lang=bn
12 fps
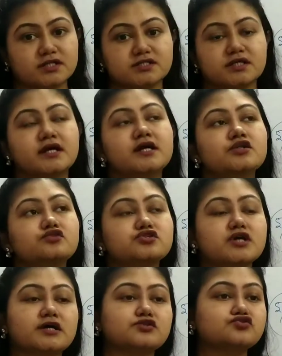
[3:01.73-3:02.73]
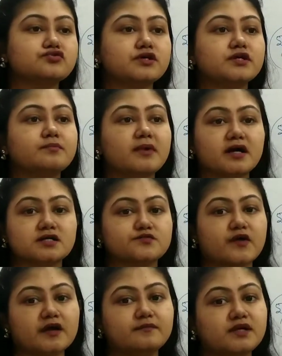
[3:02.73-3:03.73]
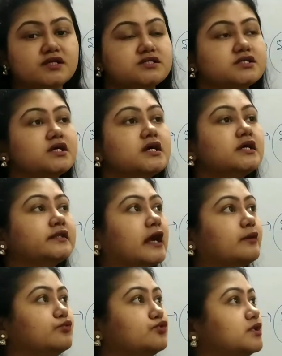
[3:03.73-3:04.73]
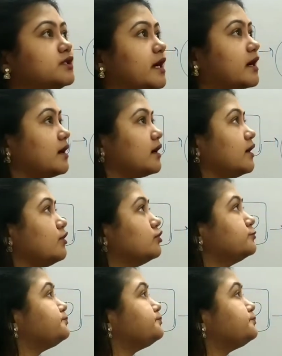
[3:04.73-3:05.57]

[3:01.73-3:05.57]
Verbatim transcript: আছে তো সাতজনেরই মার্কস ফাইভ এইটটি তার মধ্যে দেখা গেল